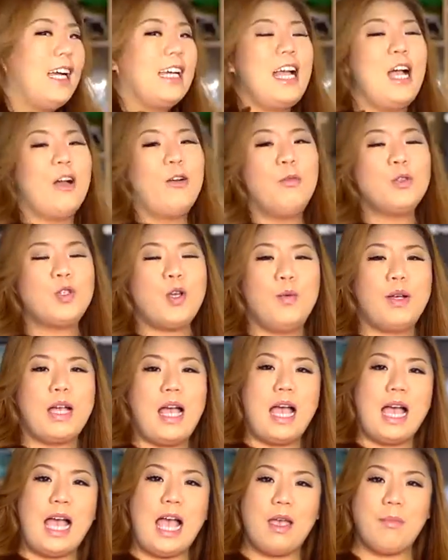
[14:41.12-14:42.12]
ค่ะคุณผู้ชม
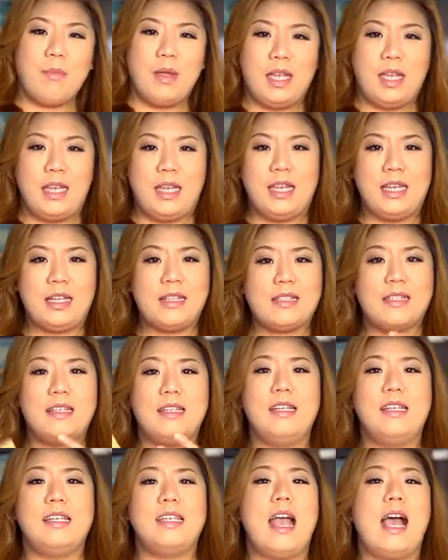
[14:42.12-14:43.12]
ค่ะใครมีหนังสื
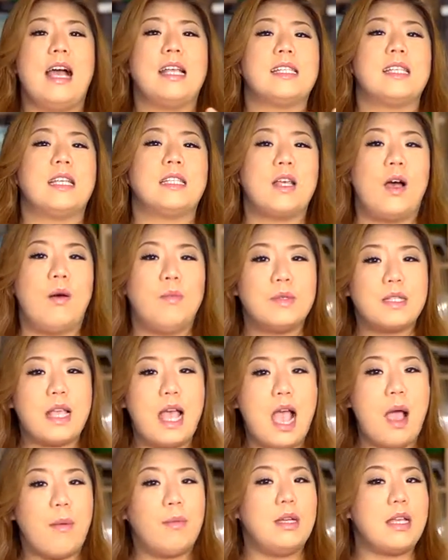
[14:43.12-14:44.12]
ออยากจะซ่อมแซ
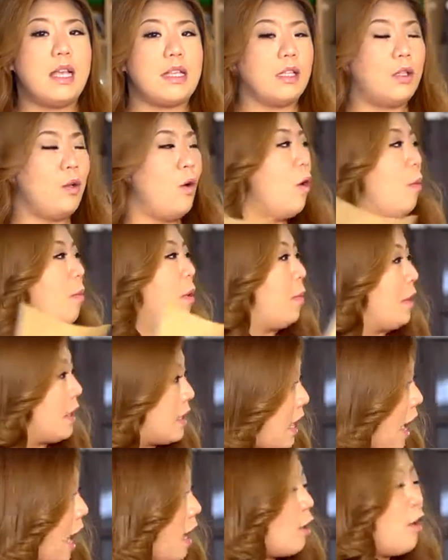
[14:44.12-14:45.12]
มหรืออยากจะโทรมาปรึก
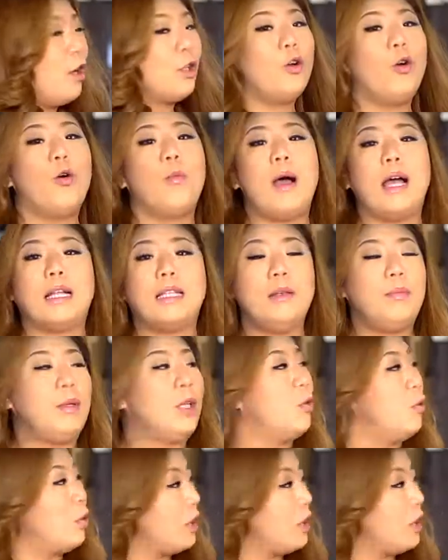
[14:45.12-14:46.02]
ษาก็โทรมาที่พี่กุ๊ก